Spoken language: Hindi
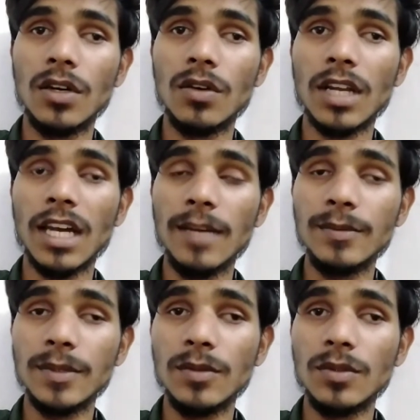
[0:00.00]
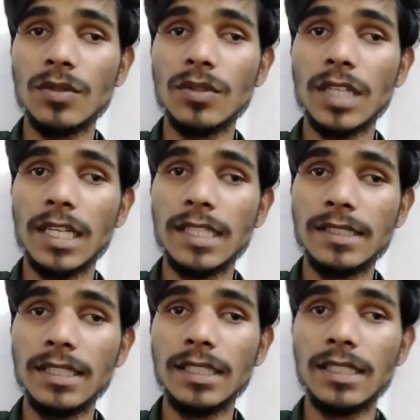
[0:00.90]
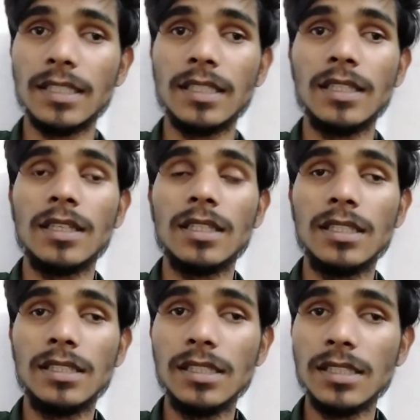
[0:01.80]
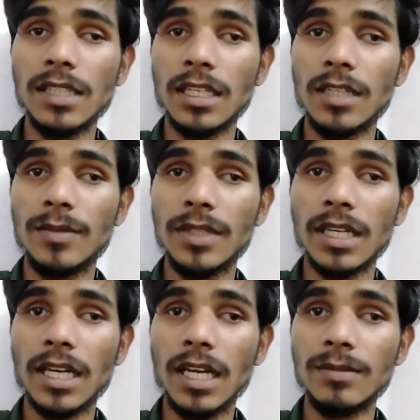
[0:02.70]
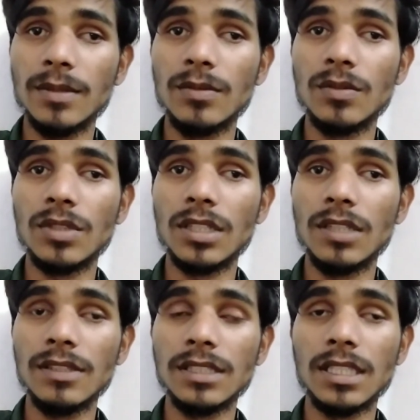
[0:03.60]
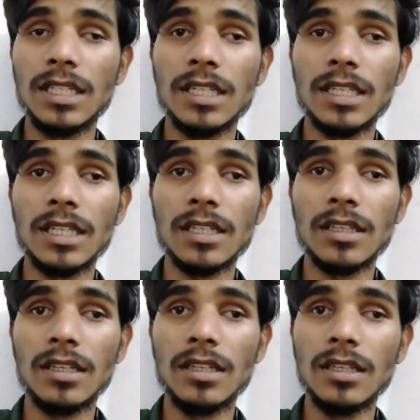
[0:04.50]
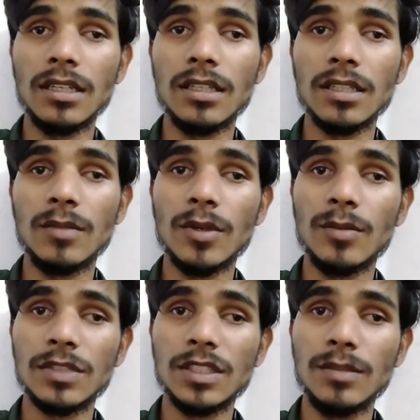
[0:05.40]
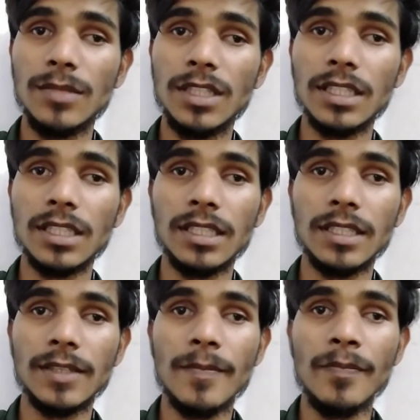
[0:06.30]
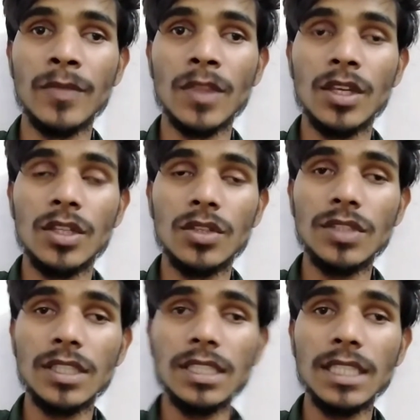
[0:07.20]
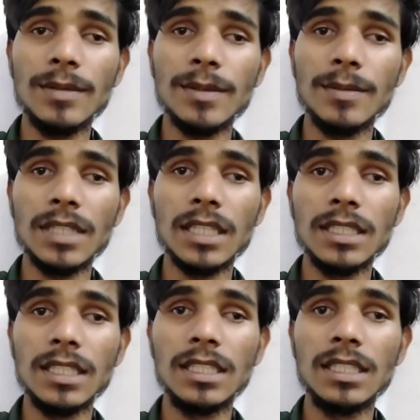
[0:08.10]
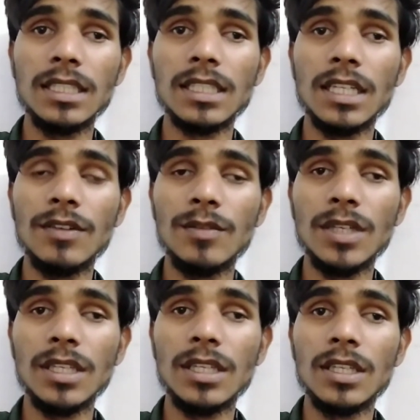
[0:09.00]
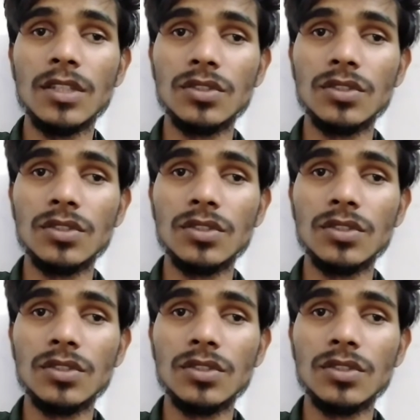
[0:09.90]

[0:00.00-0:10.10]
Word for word: और आप सभी को ऐसे ही इसी चैनल पे आप सभी को रेलवे से रिलेटेड अलग अलग इन्फॉर्मेशन मिलती रहेंगी तो जैसे कि आप सभी जानते हैं कि रेलवे में